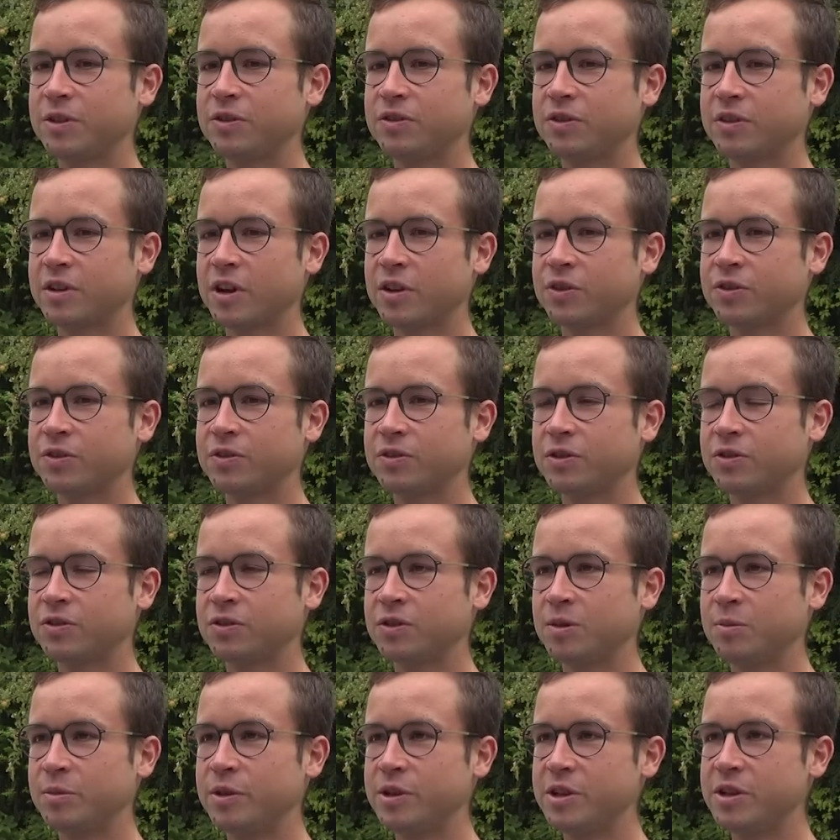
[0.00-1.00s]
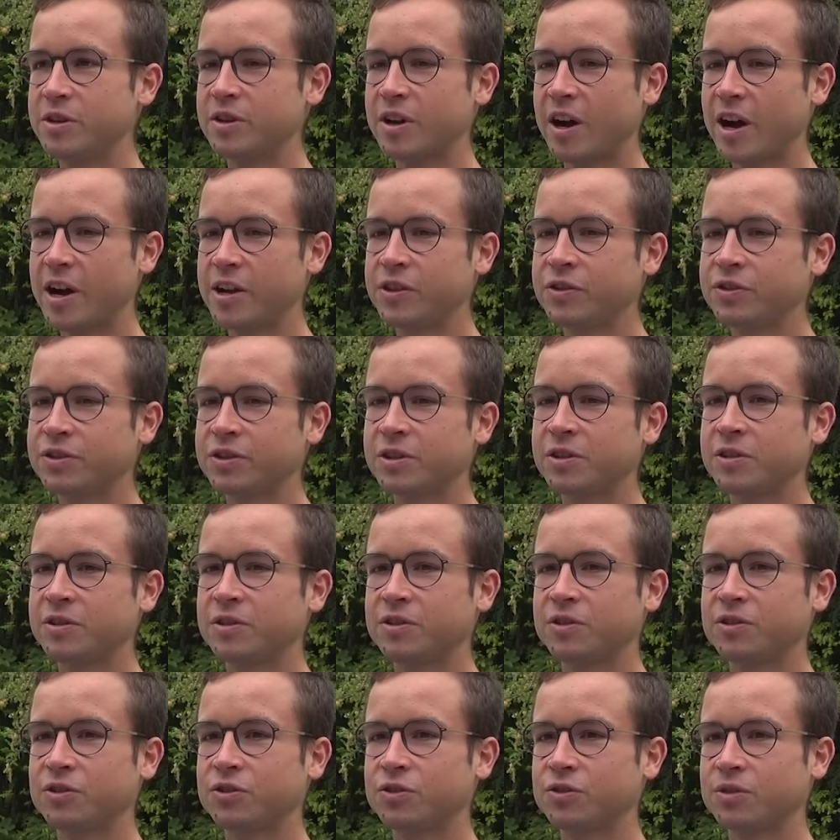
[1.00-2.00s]
diese ganzen Disziplinen einzeln
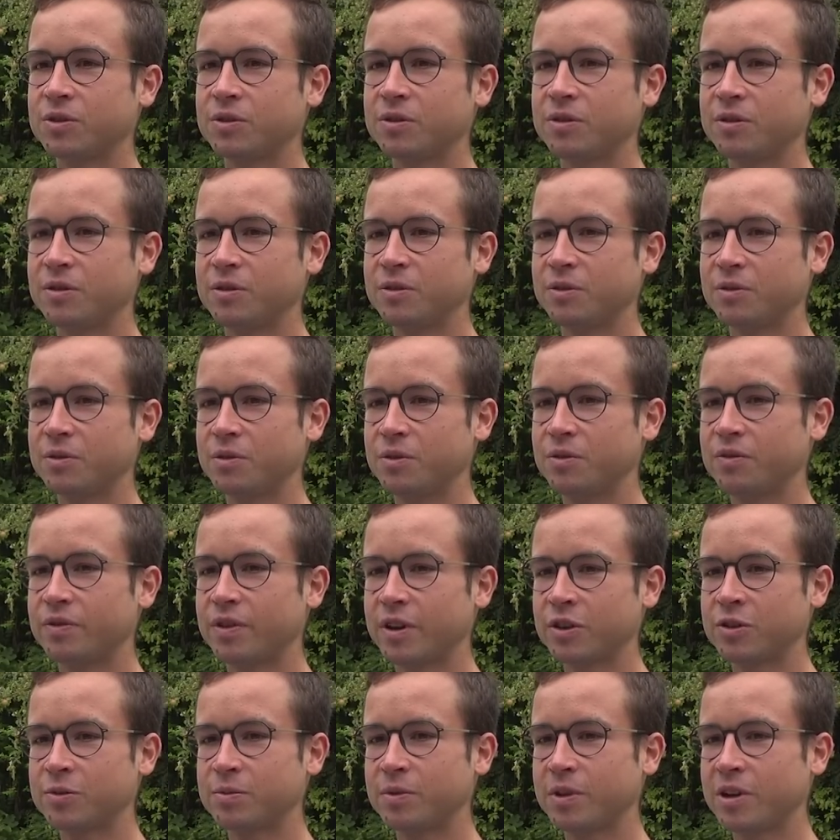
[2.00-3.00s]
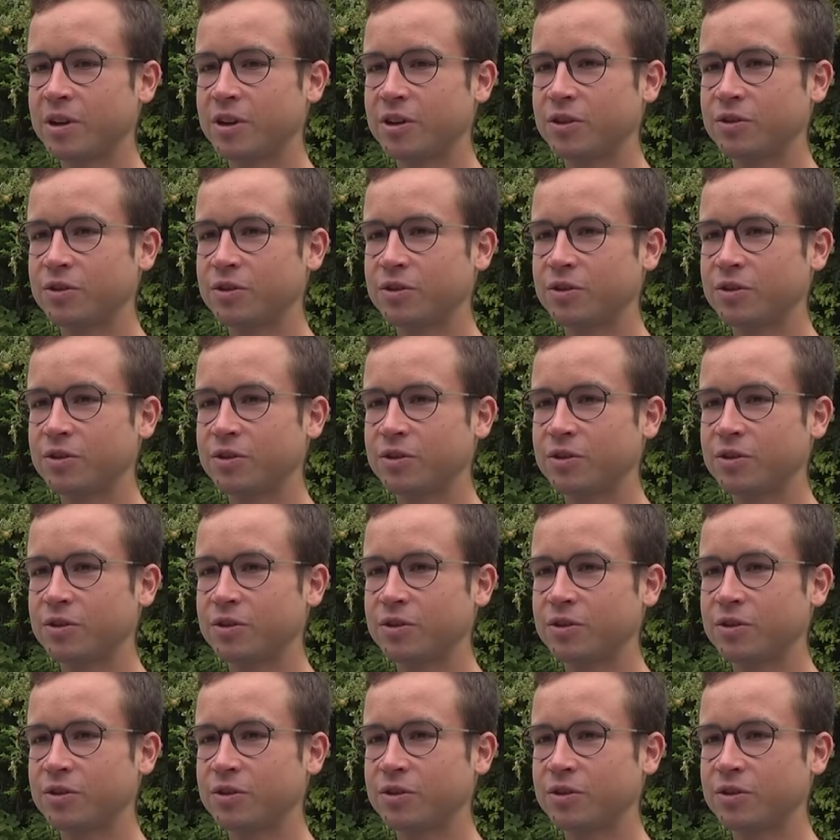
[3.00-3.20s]
ist schon unfassbar.